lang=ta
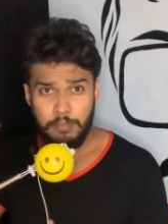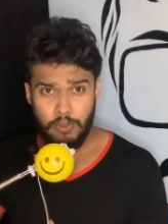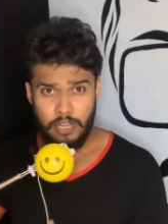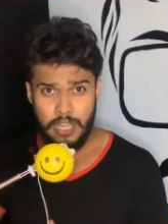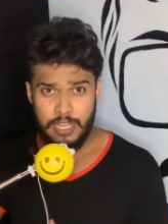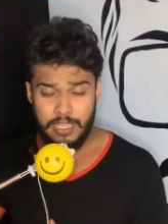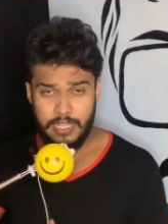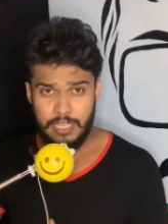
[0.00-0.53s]

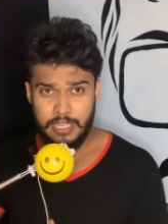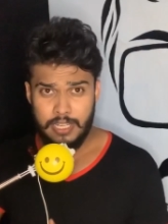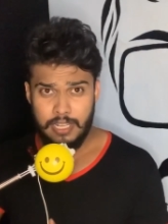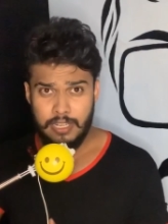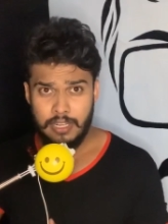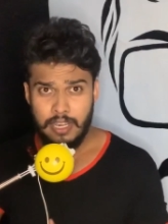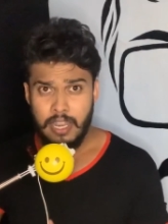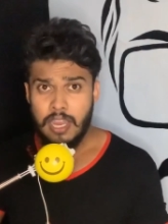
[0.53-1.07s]

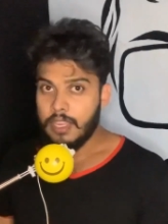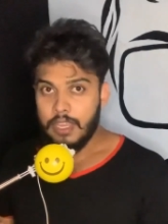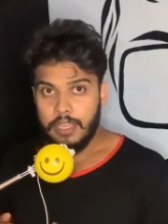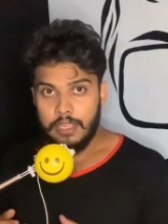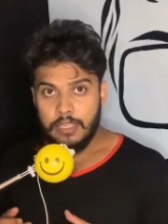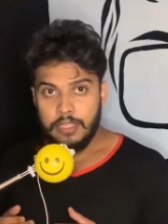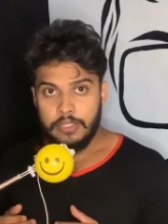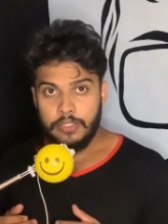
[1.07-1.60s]
போராடுகின்றார்
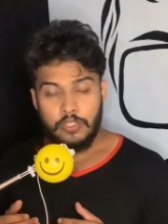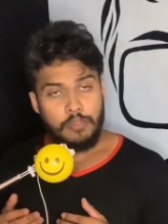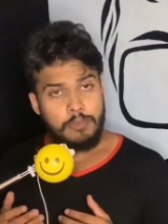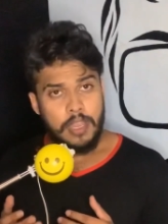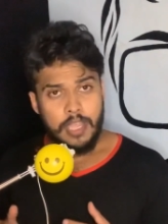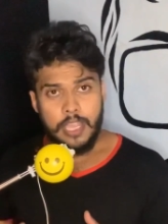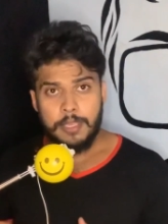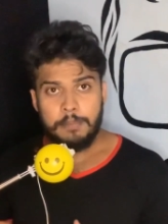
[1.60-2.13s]

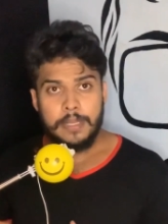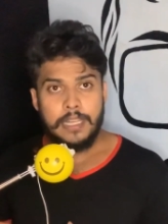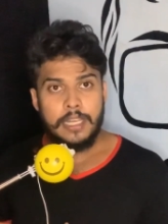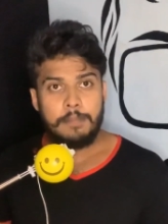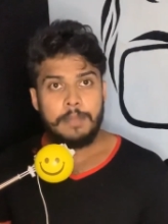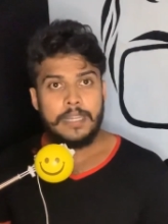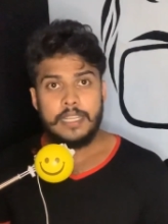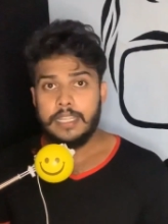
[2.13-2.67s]
கியூபா
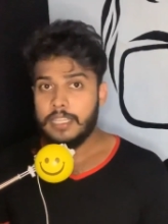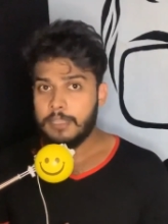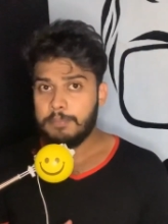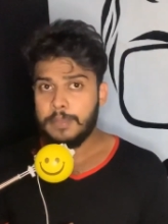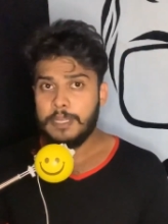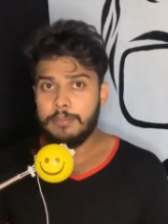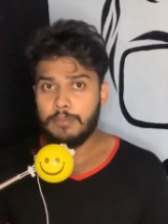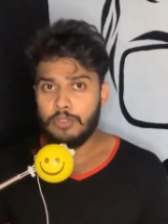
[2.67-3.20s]

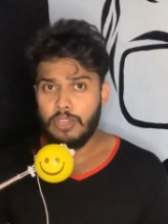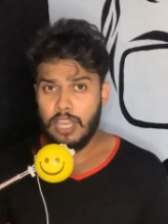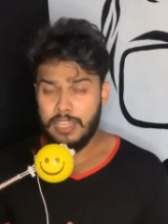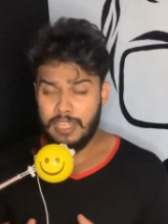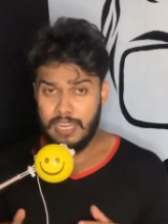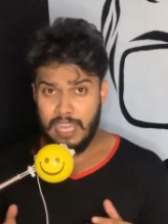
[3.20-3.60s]
கைப்பற்றப்பட்டதன் பின்பு அதன்